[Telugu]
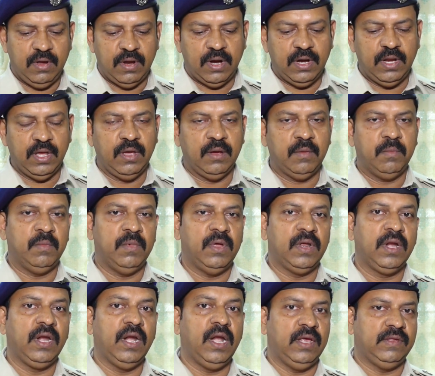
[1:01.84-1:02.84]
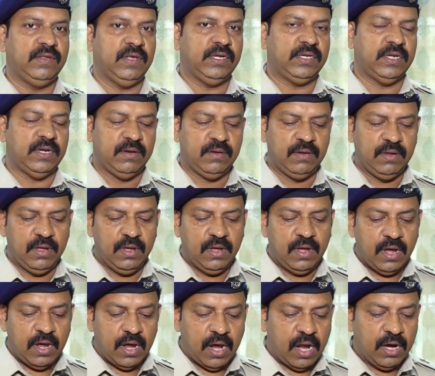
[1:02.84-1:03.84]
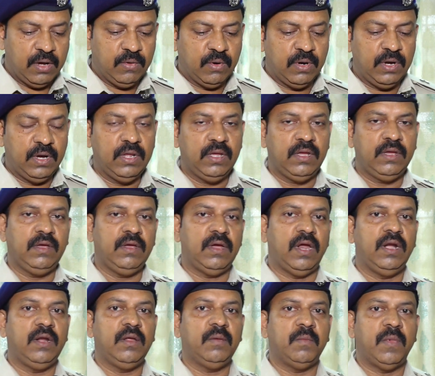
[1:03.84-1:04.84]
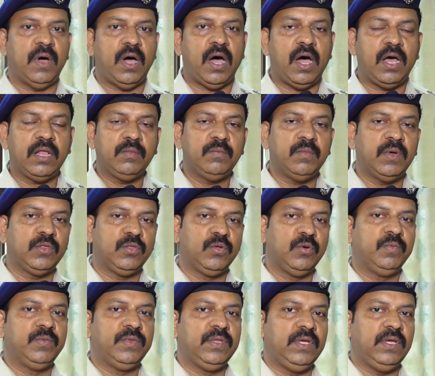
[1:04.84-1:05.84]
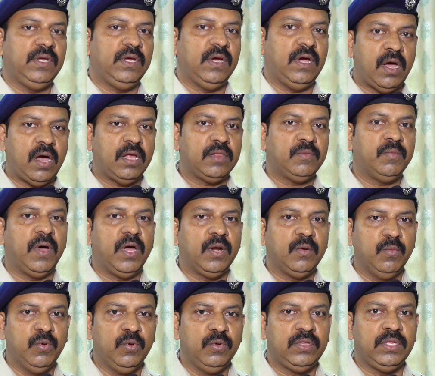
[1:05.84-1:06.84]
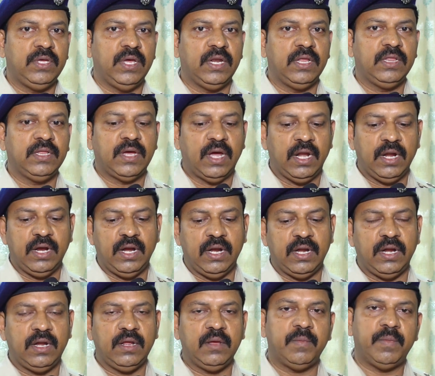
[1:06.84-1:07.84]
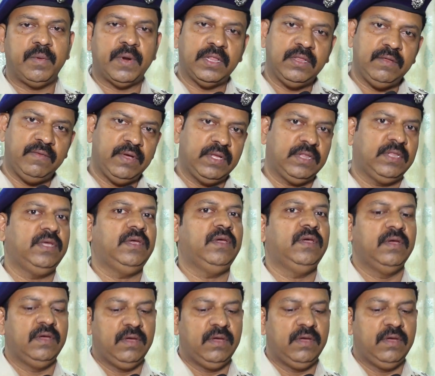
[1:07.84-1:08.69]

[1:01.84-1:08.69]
అంటే రియలైజేషన్ అటువంటి అంటే ఆత్మతృప్తి ఆత్మానుభూతి అనేది కలగడానికి ప్రతి వ్యక్తి